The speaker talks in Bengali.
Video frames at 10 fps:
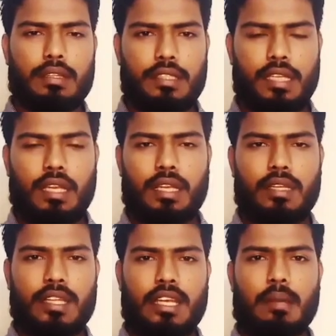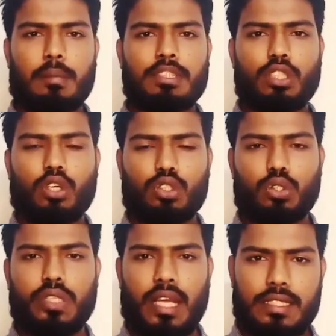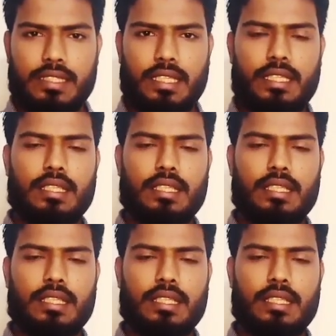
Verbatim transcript: নিডেলের তিন নম্বর যে অংশটি আছে